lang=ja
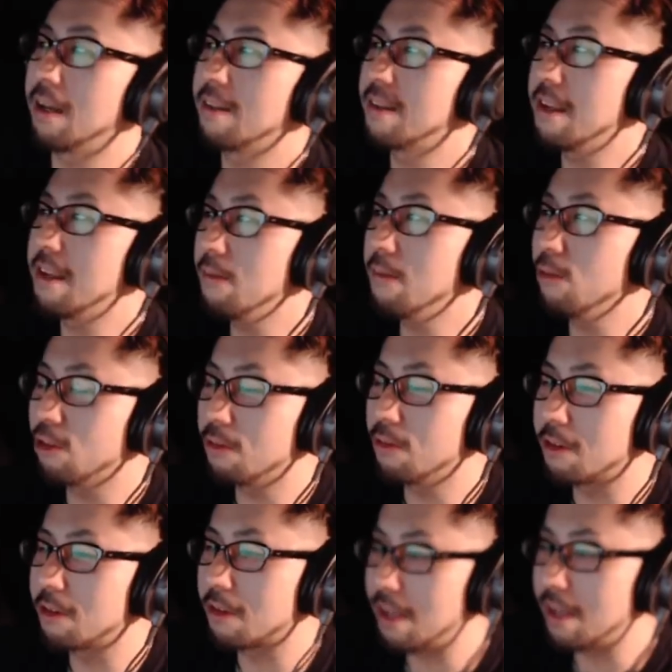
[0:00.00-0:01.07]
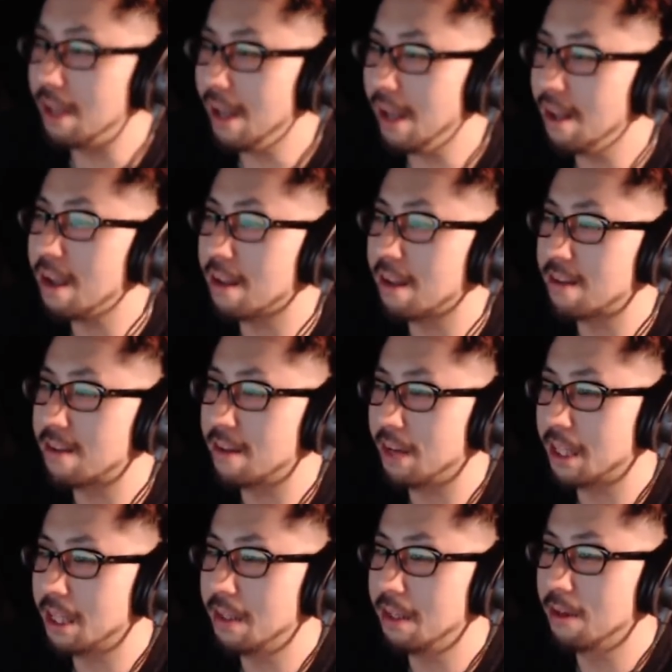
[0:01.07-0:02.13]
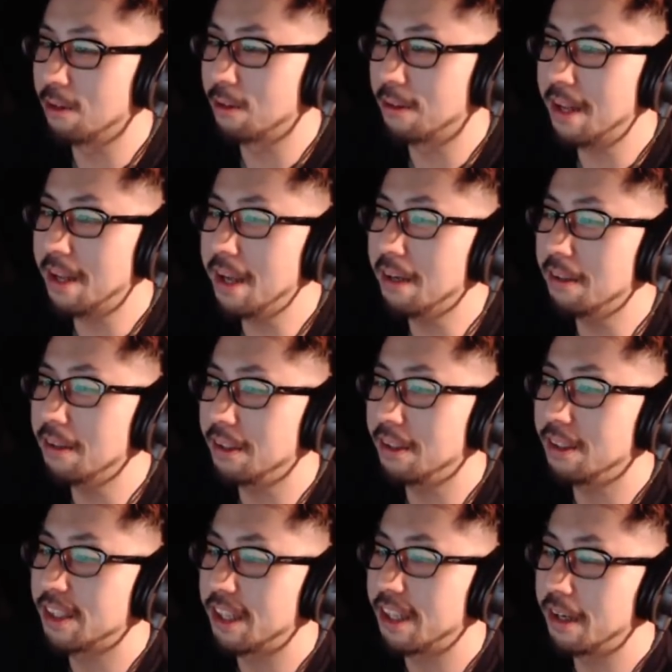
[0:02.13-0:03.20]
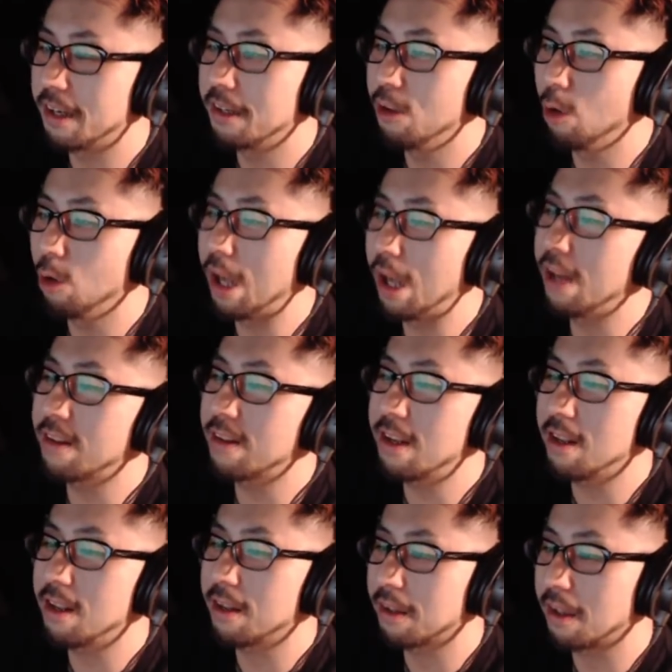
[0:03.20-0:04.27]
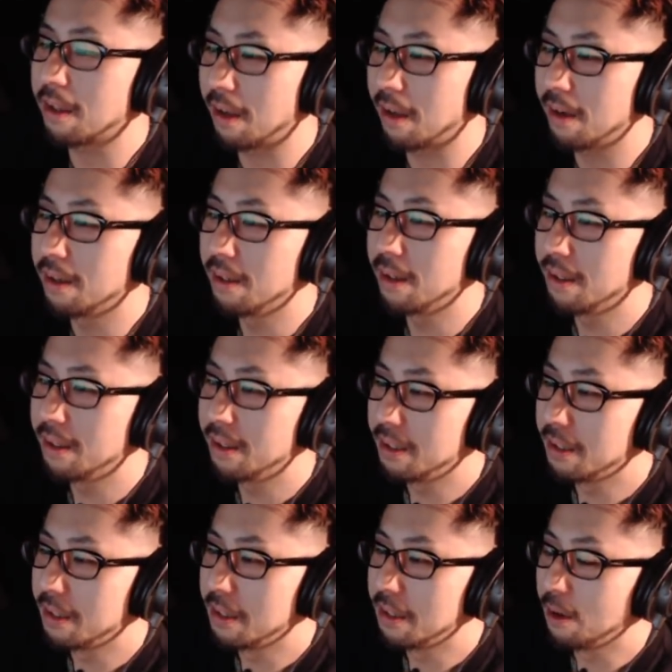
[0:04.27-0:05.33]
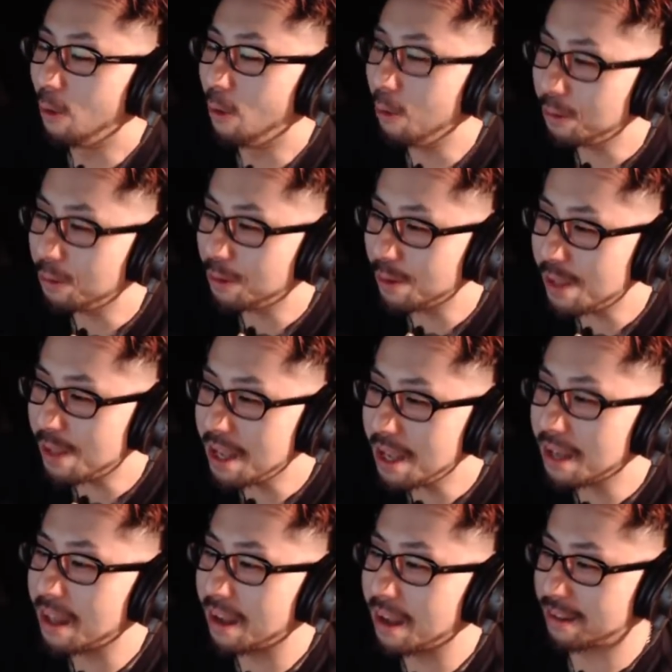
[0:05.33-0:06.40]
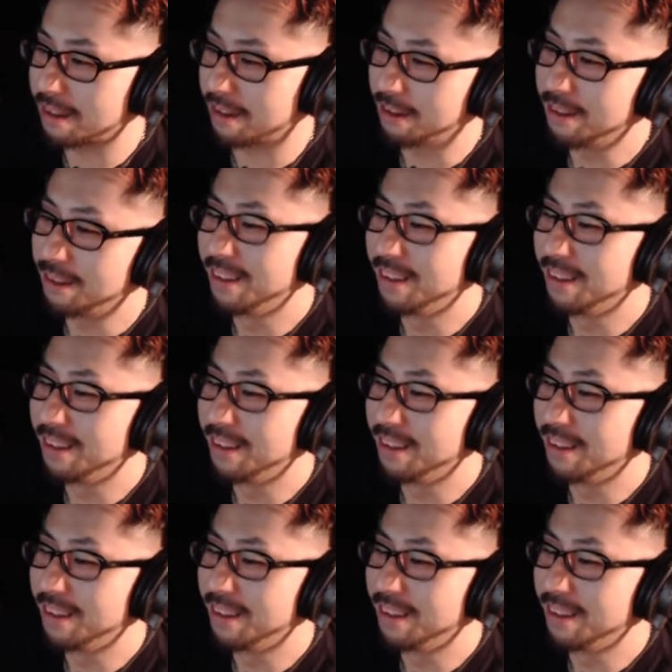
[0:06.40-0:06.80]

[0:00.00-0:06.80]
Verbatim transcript: スティーブ・ジョブズって嫌なやつだわっていうのを再確認して、余計好きになったね。本当に嫌なやつ。